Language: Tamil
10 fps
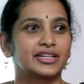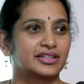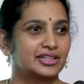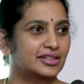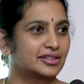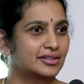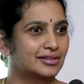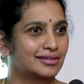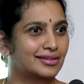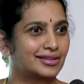இருக்குன்ட்டு
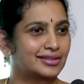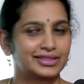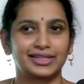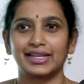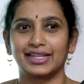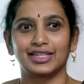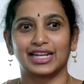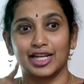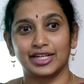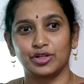சரி இது
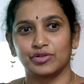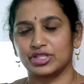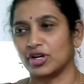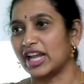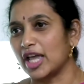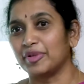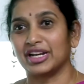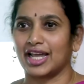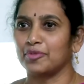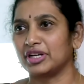லைடன் யூனிவர்சிட்டி லைப்ரரி
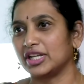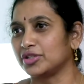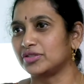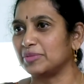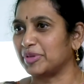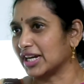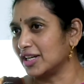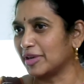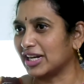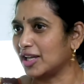லைப்ரரியில் யூஸ்வலி இப்போ
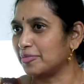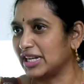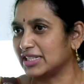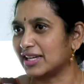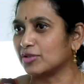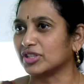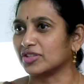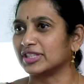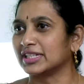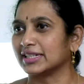கன்னிமார லைப்ரரிலேருந்து சார்
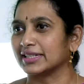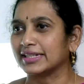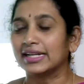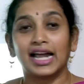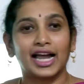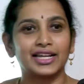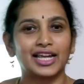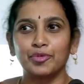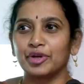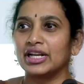ஒருத்தர் வந்திருக்கார் அங்கே
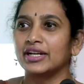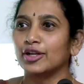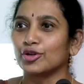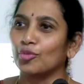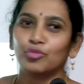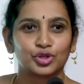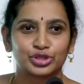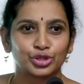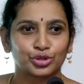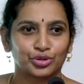லைப்ரரியில் என்ன இருக்கும்
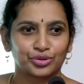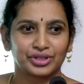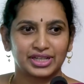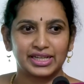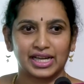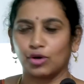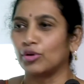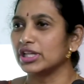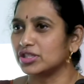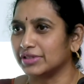புக்ஸ் இருக்கும் இல்லையா
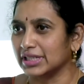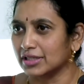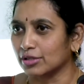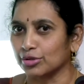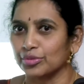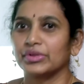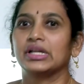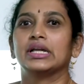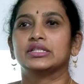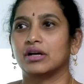ஓலைச்சுவடிகள் இருக்கும்
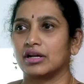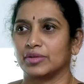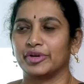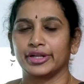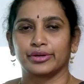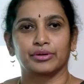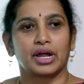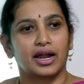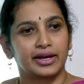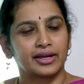ஸோ அந்த மாதிரி இருக்கும்
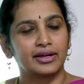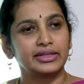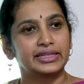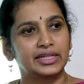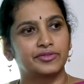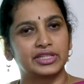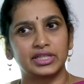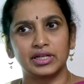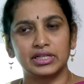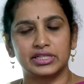ஆனால் இங்கே
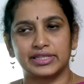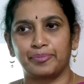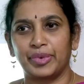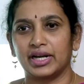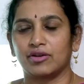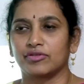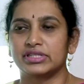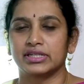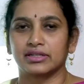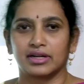வந்து இந்த செப்பேட் அவங்க
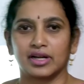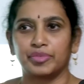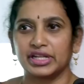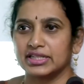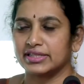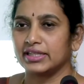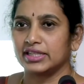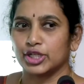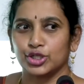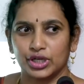வச்சுருக்குறாங்க அப்படின்னு செய்தி
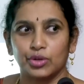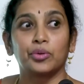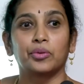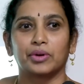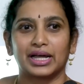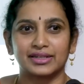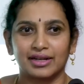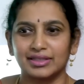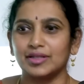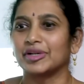தெரிஞ்சோன்னா ஓ
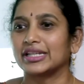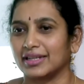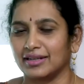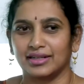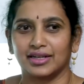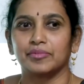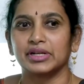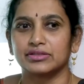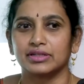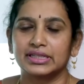அதனால தான் நமக்கு தெரியல
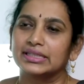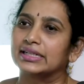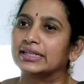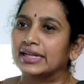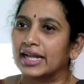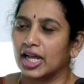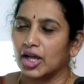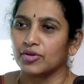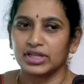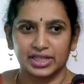அப்படின்னு சொல்லிட்டு நான்
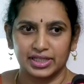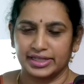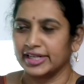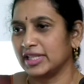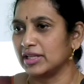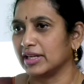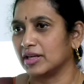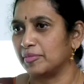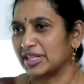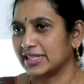அவங்களுக்கு எழுதி
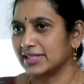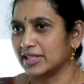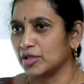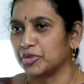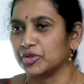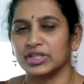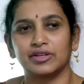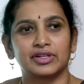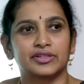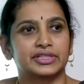மெசேஜ் எழுதி போட்டு
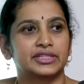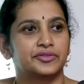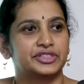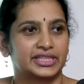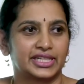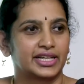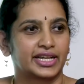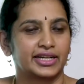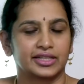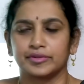அவங்களுக்கு வந்து விஷயத்த நான்
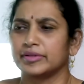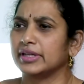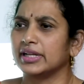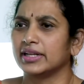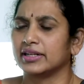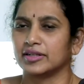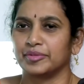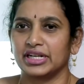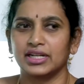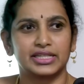கேட்டேன் எங்கே இருக்குது
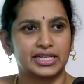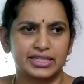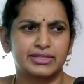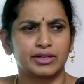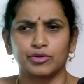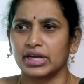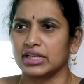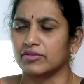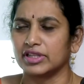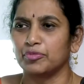அப்படின்னா தென் தி சைட் ஓகே
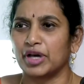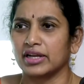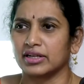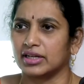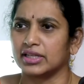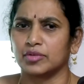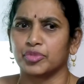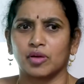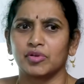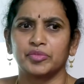நீங்கள் வந்து பார்க்கலாம் அதில்
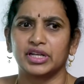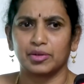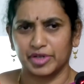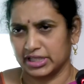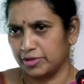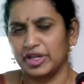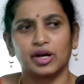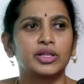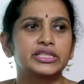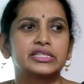ப்ராப்ளம் இல்லை பட் கிவ் மீ
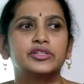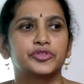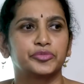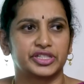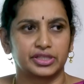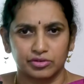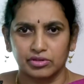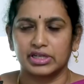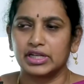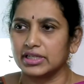ஆல் திஸ் இன்ஃபர்மேஷன்
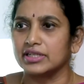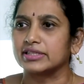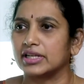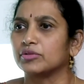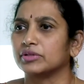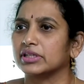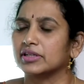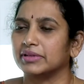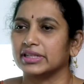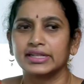உங்களோட டீட்டெயில்ஸ் எல்லாம் கொடுங்க
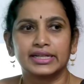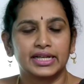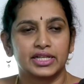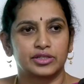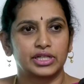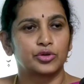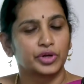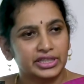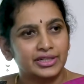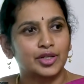அப்படின்னு ஸோ நான்
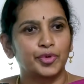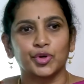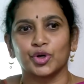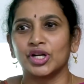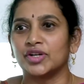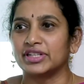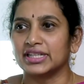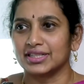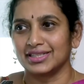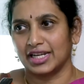கொடுத்துட்ருக்கப்போ கொரோனா
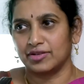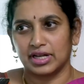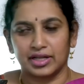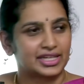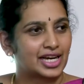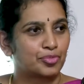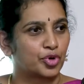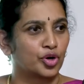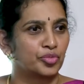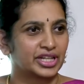வந்தது தென் அதனால்
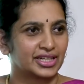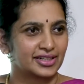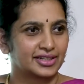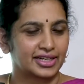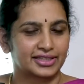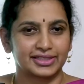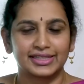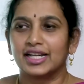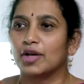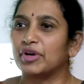போக முடியல அடுத்து
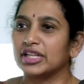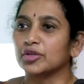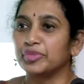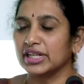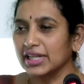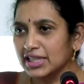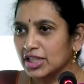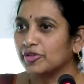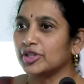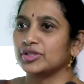இப்போ அதுக்கு பிறகு
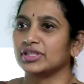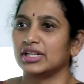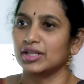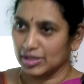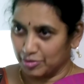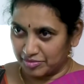இந்த வருஷம் தான்